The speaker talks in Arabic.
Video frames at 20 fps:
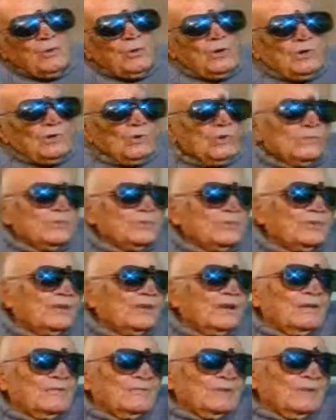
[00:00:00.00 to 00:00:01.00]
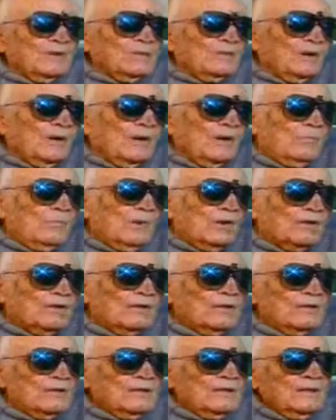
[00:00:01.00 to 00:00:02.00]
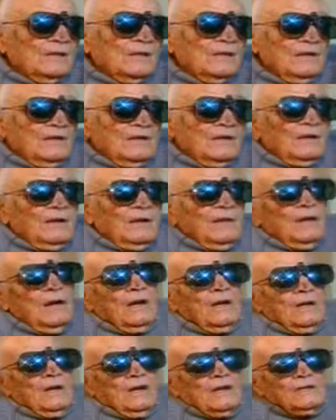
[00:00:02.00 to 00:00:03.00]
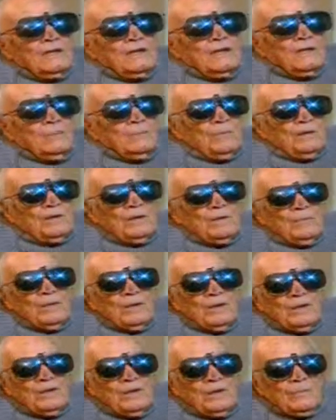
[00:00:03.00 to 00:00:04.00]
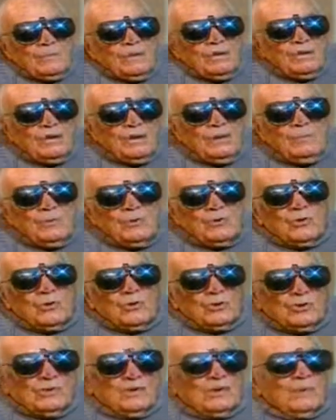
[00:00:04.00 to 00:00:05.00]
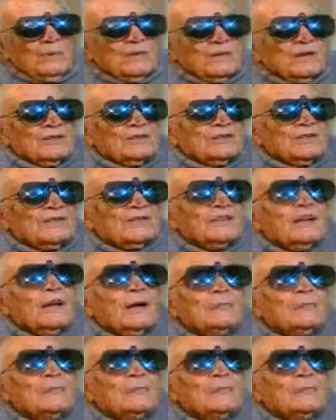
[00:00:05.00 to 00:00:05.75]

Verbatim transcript: هو يكون فيها في مريض انا لما لما لما لما رحت اليمن كانت سنه